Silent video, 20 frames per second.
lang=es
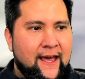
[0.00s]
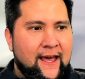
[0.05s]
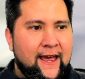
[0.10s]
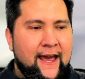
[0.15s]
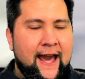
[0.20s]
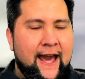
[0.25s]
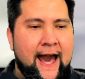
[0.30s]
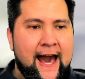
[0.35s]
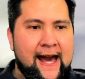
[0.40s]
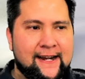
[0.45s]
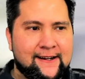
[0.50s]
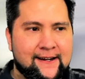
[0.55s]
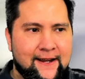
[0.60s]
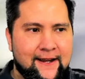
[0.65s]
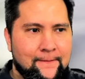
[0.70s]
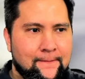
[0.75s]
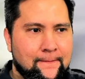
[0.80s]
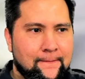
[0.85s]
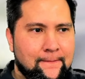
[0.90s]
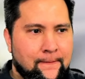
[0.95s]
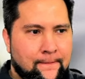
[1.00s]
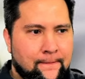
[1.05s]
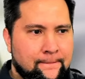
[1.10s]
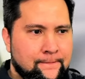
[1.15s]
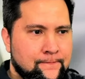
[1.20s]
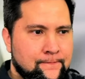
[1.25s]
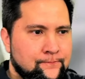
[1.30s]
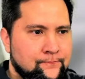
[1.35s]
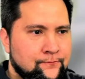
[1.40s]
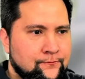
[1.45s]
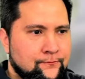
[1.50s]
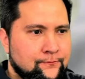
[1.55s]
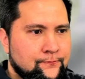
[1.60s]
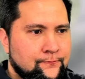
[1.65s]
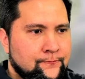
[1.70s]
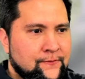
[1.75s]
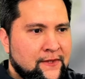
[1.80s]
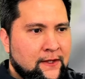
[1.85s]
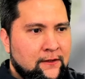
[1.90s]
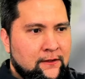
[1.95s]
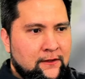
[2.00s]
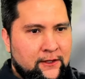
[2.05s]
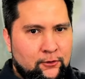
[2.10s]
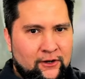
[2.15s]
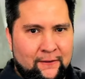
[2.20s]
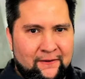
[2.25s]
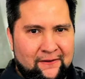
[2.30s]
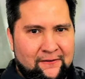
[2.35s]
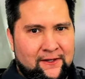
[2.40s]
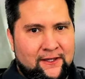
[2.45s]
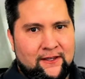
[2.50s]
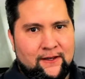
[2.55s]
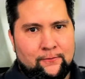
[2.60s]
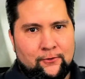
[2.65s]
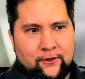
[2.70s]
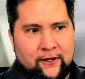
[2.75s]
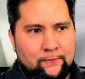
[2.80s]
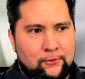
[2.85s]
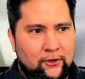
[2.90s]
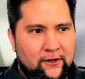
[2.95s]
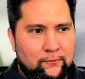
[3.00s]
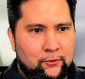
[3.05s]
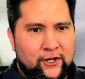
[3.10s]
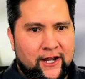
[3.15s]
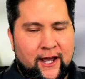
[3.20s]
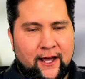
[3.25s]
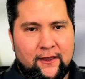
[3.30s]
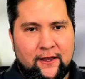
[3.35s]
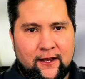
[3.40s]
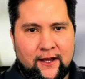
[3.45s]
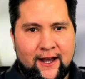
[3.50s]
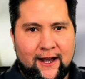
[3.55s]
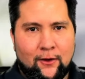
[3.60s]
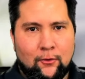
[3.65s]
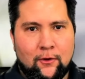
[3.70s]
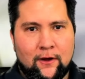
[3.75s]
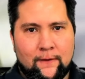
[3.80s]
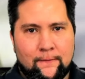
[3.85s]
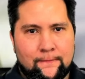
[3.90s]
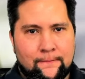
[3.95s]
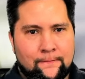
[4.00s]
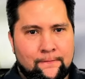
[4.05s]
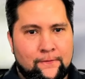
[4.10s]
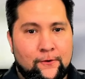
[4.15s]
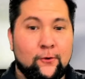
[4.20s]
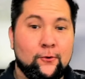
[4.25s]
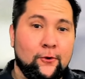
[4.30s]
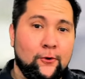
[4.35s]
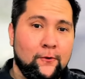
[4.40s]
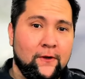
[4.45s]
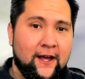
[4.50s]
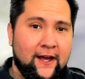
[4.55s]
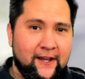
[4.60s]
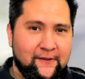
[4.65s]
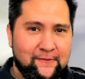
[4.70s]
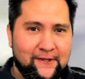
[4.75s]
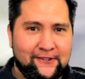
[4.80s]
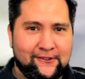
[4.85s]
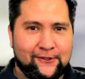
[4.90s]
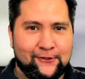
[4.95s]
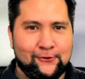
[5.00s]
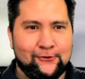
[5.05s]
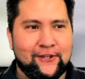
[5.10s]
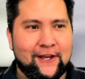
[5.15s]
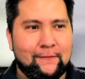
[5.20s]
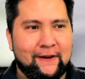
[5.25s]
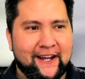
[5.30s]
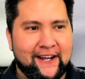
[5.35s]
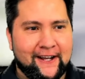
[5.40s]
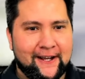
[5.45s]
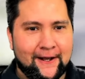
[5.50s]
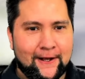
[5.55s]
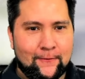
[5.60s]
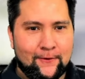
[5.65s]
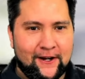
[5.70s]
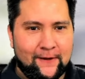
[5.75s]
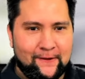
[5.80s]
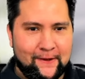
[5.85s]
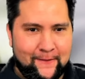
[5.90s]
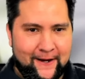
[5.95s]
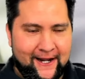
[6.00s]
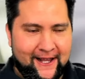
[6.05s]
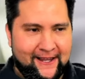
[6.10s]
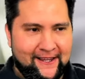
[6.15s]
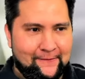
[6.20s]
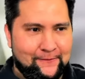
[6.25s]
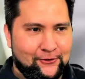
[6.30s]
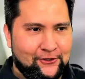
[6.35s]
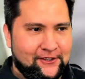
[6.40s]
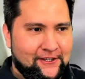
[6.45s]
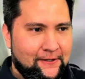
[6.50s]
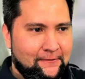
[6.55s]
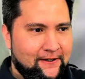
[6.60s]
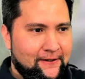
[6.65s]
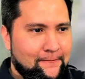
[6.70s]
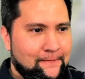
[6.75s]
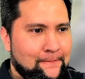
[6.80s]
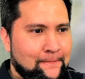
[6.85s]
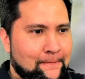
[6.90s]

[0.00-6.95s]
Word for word: Jarra de una bebida, por ejemplo, limonada, agua, hibiscus, jamaica, como la primera diapositiva.